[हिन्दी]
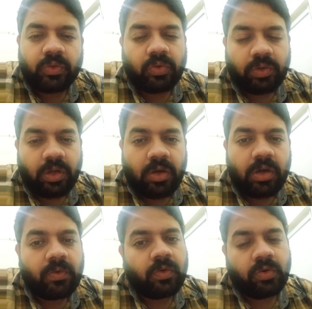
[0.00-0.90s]
जो होना होगा
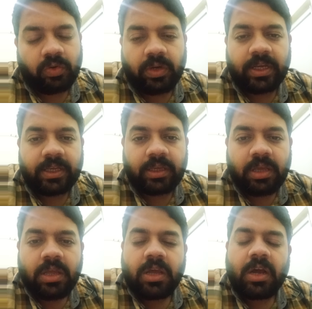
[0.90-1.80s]
वो होगा ही
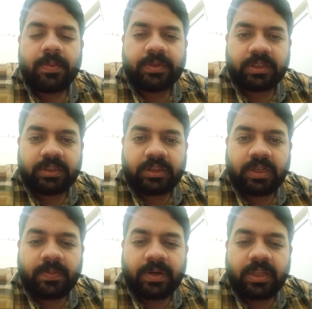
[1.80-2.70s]
अभी तक जितना
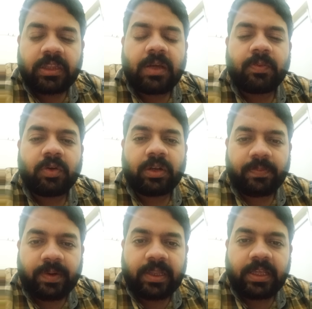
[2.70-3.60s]
पढ़ना था आप लोगों ने
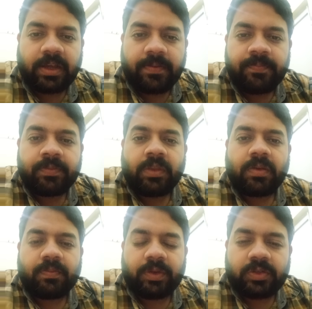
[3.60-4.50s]
पढ़ लिया
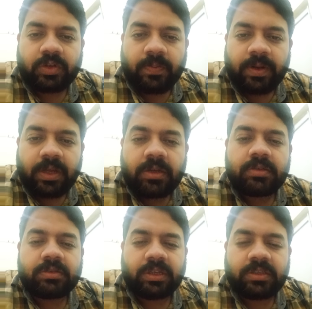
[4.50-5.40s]
बेस्ट ऑफ लक
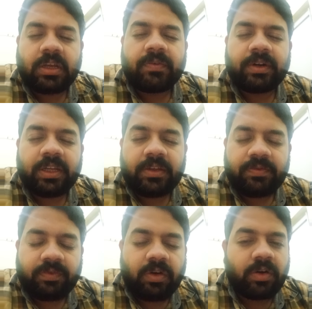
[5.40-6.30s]
सिक्स आवर डे
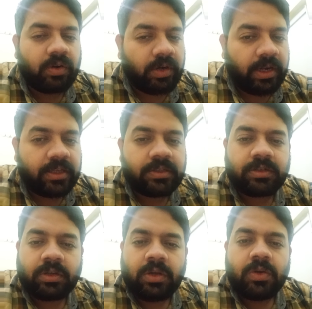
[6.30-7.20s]
फॉर
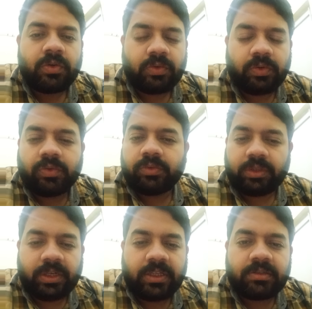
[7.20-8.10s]
नेक्स्ट टू टू
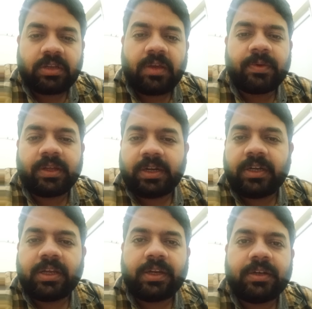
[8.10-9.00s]
थ्री डेज हैव ए ग्रेट
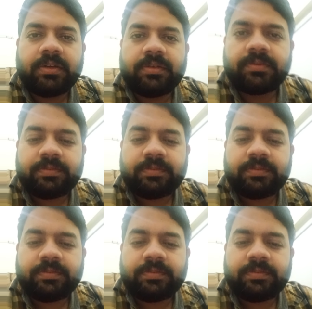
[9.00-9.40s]
डे हेड